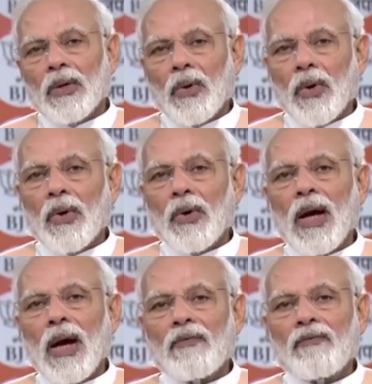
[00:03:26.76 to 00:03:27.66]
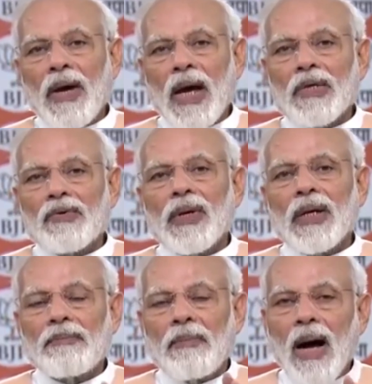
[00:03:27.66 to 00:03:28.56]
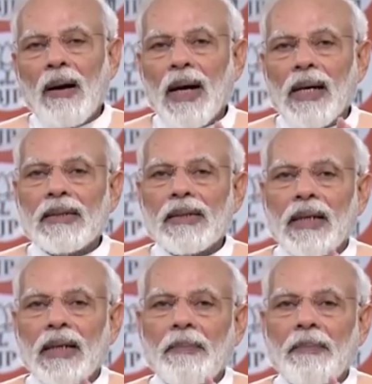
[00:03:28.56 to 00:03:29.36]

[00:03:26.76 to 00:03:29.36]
है लेकिन दोस्तों पाकिस्तान जो है वो